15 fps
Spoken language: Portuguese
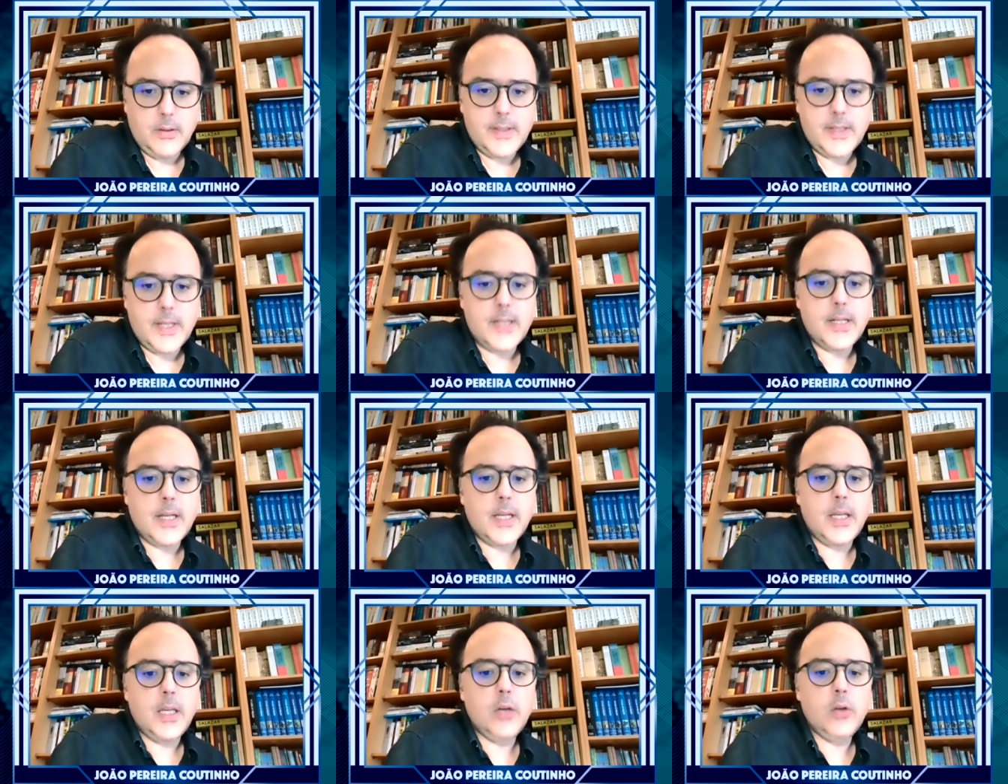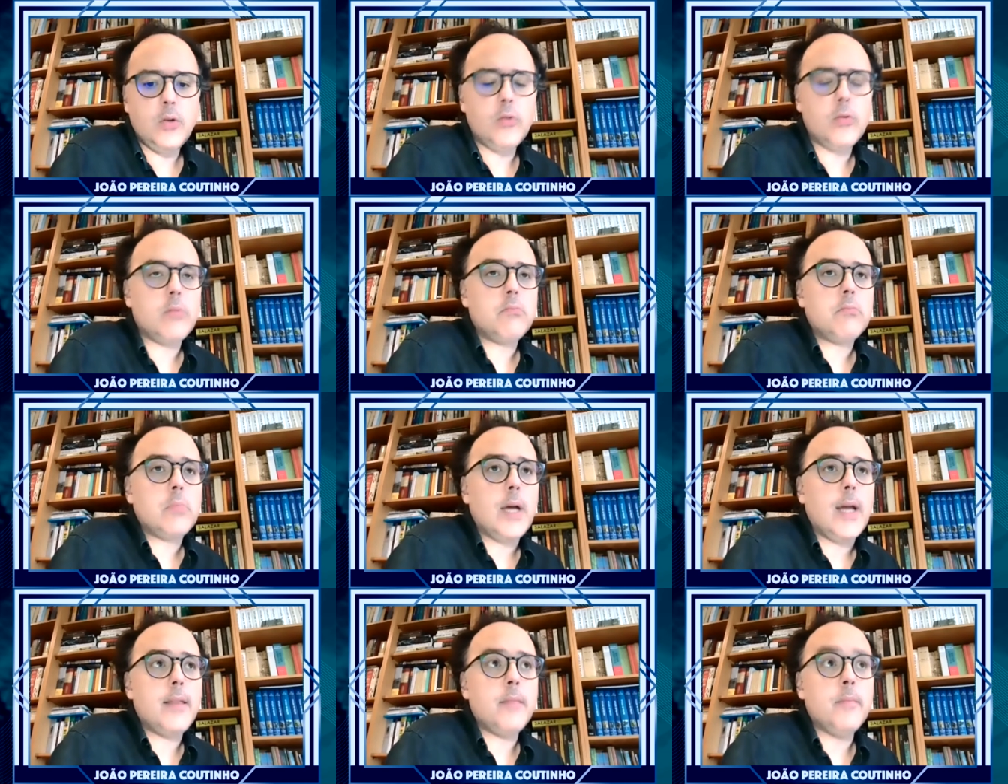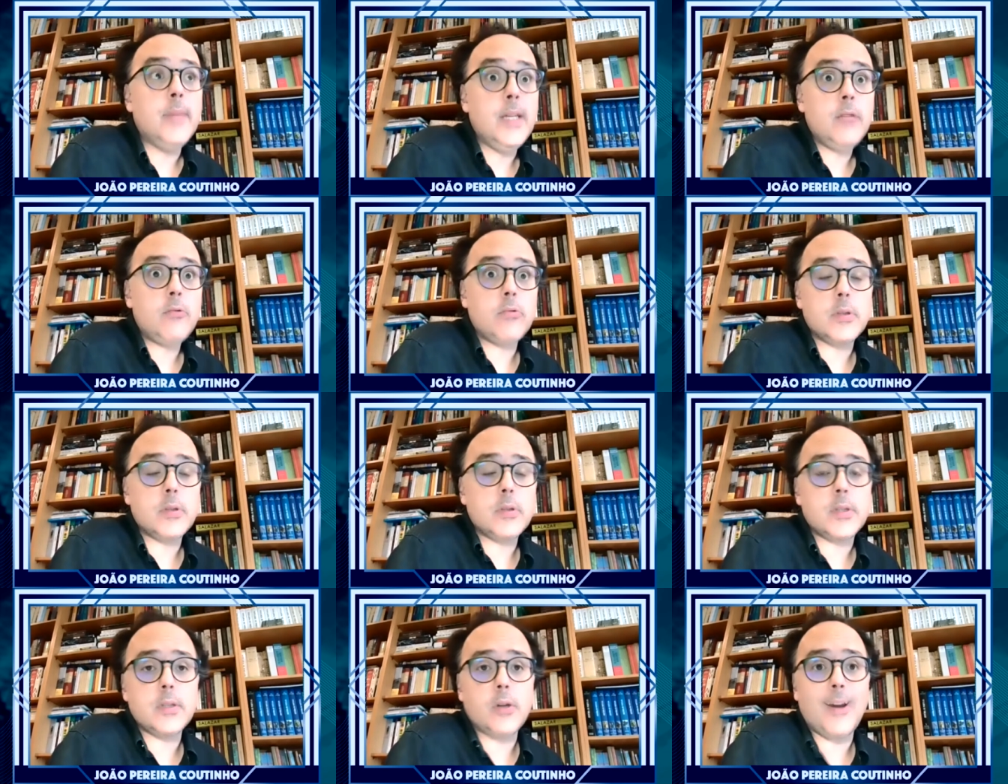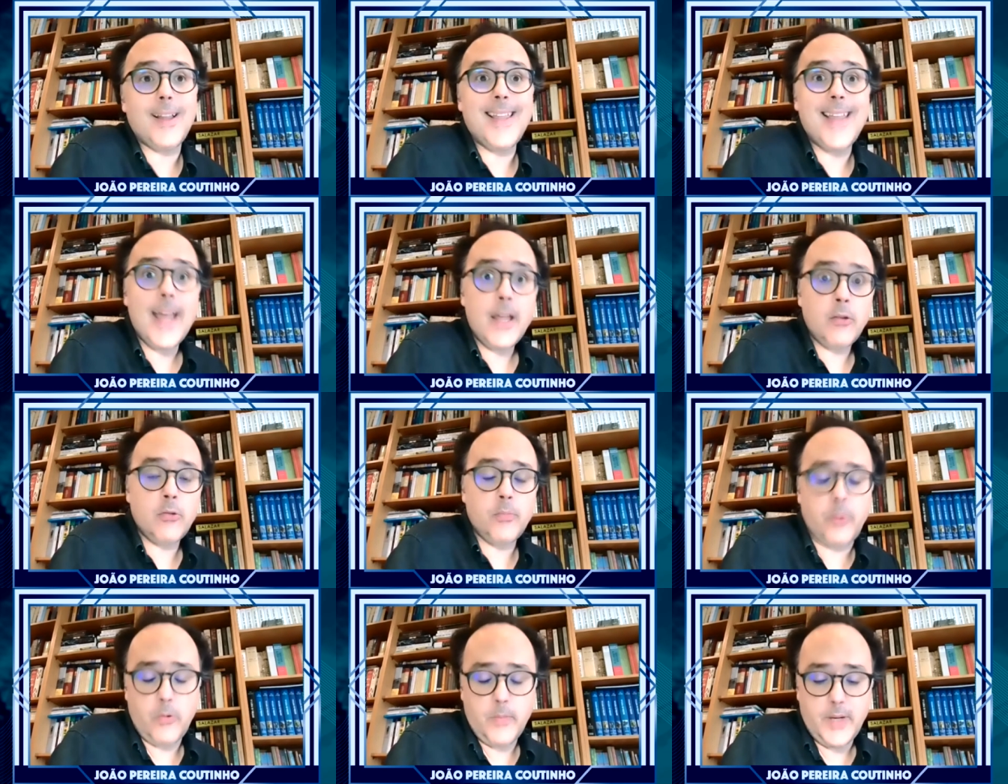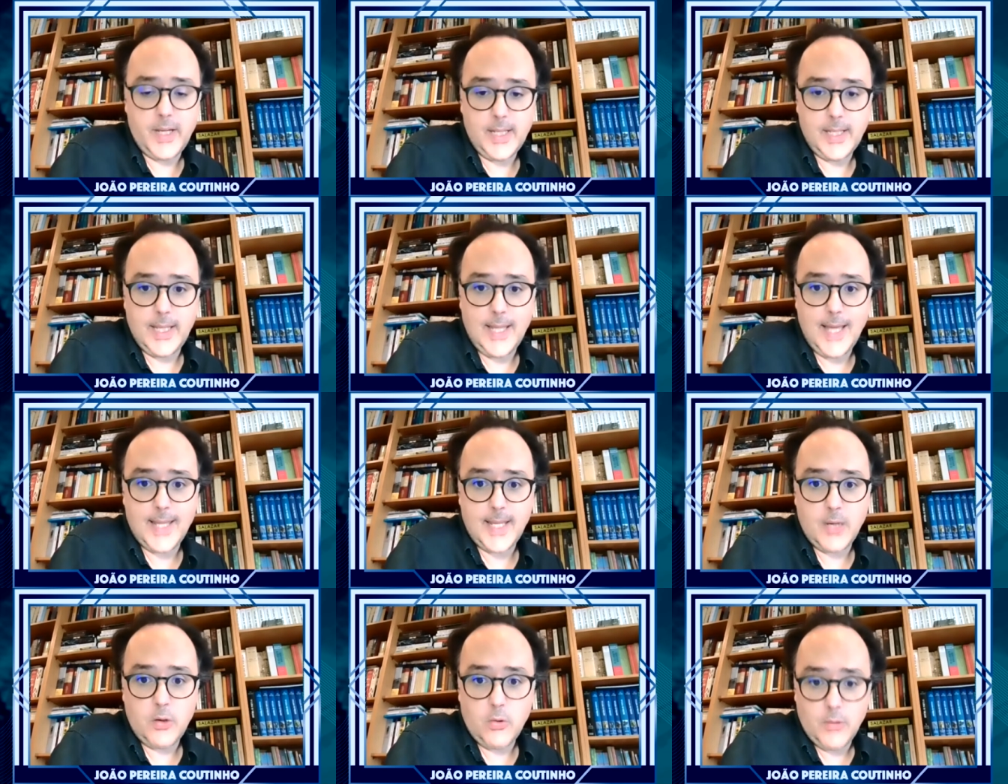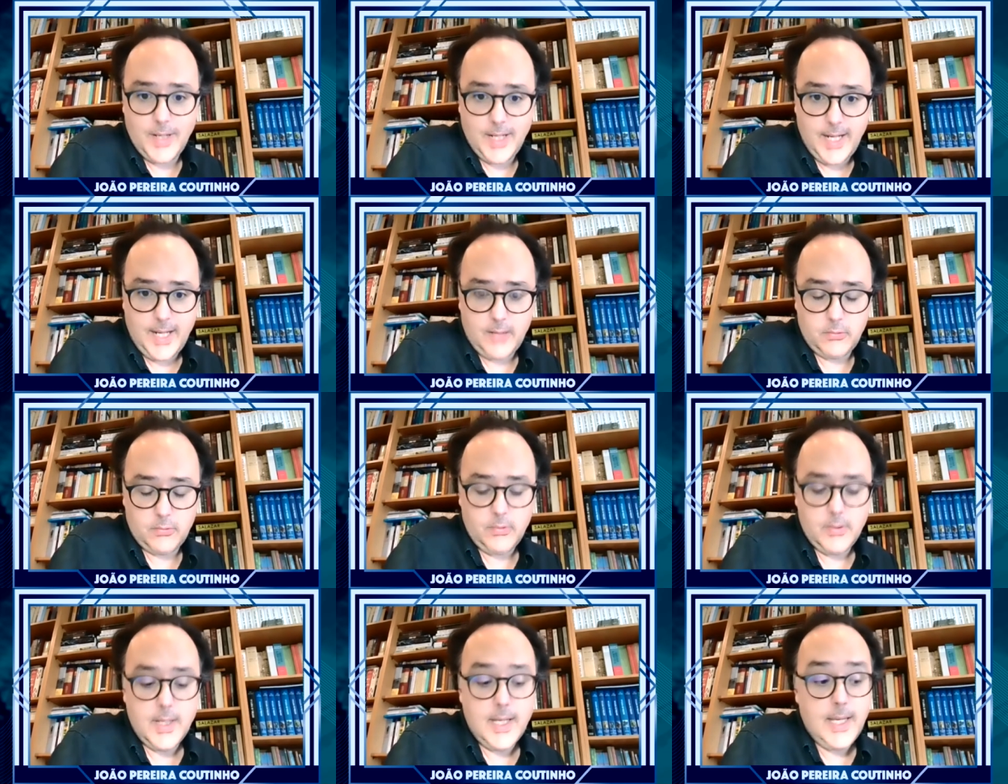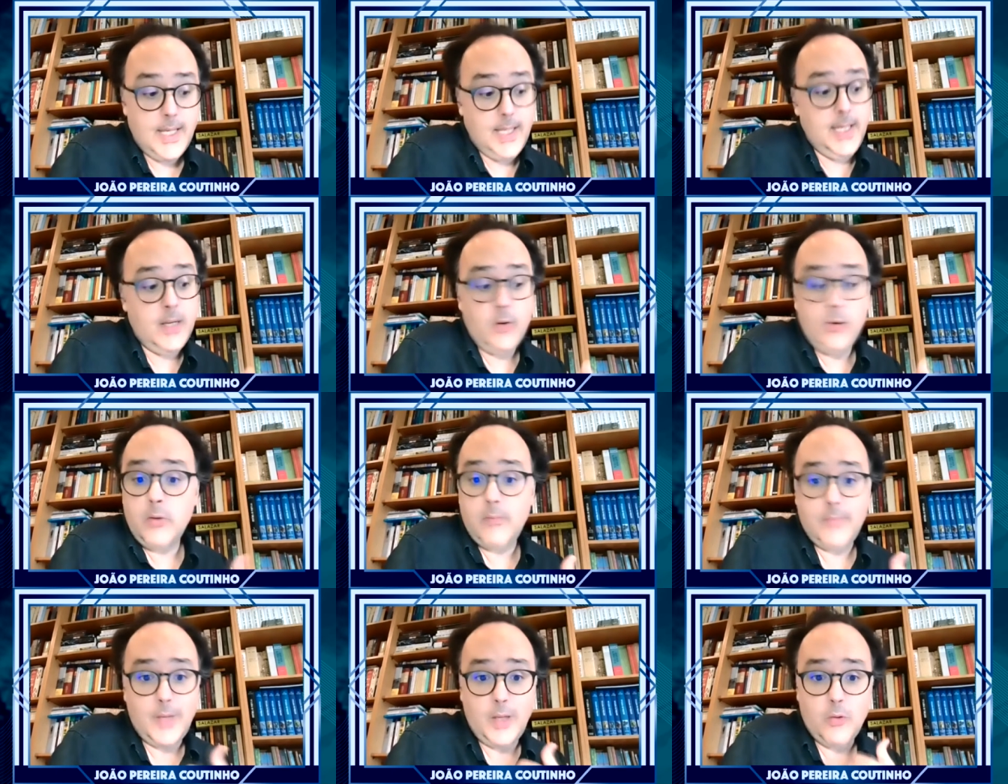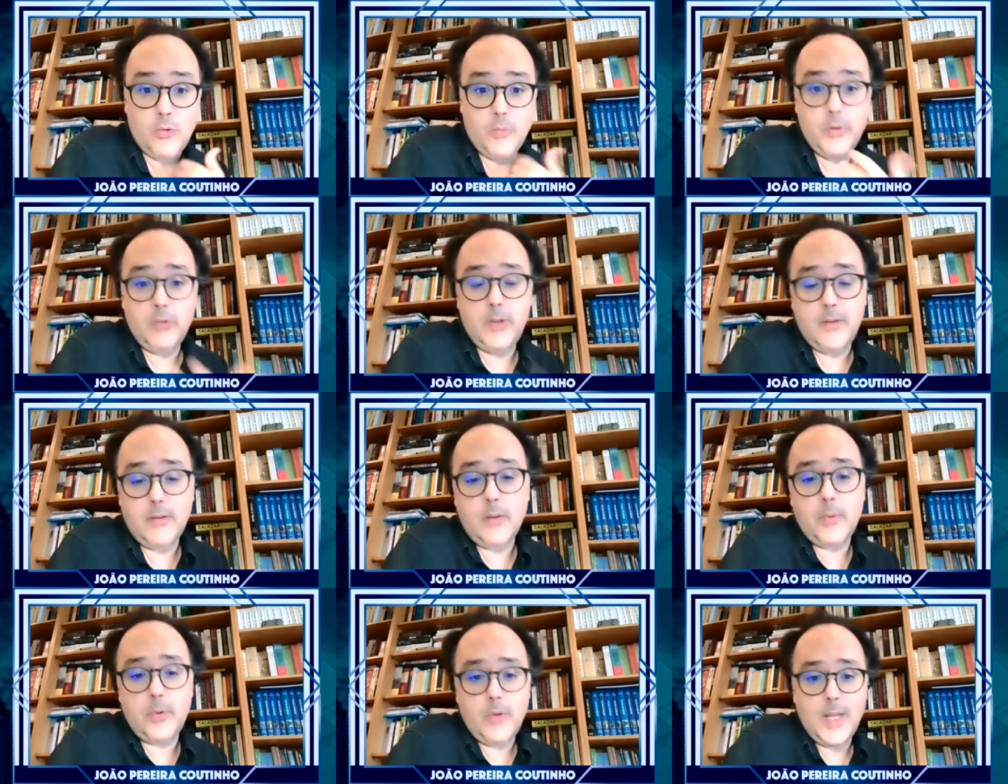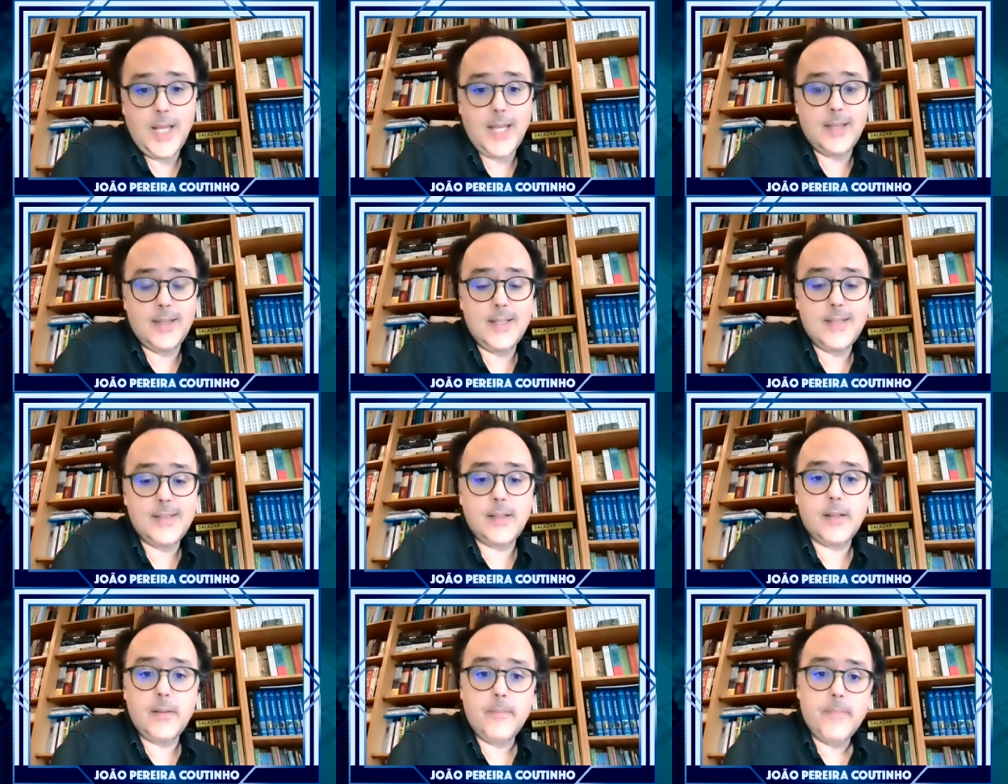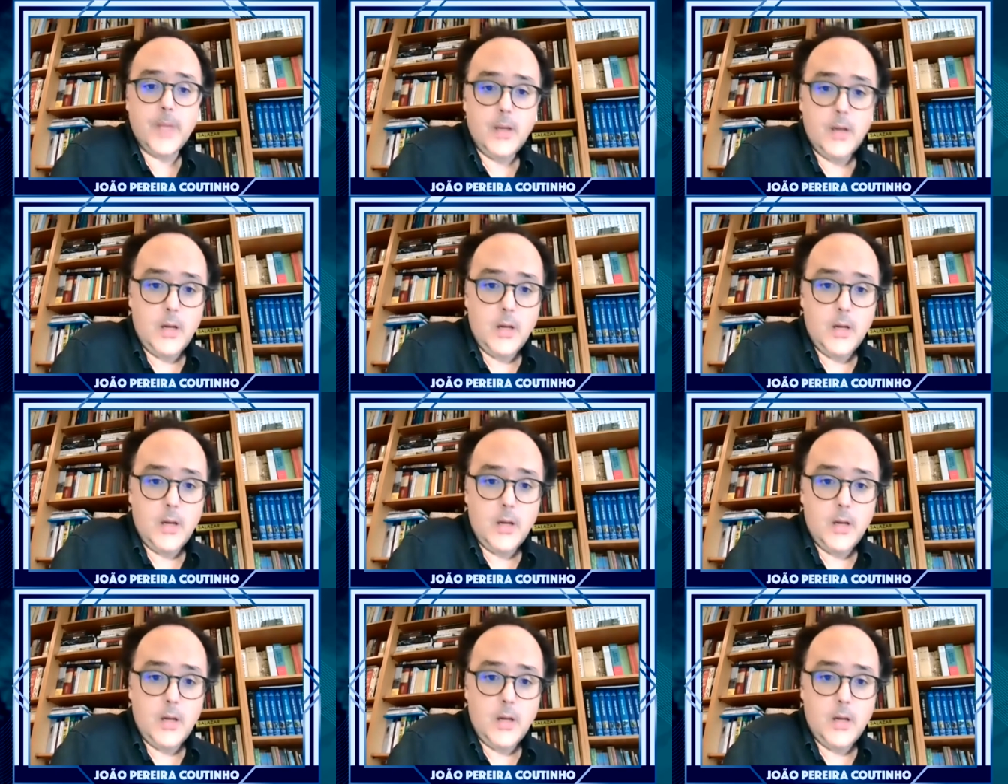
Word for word: Ou seja, eu admito que, olhando para uma realidade em concreto, e eu, eu como eu tive a oportunidade de dizer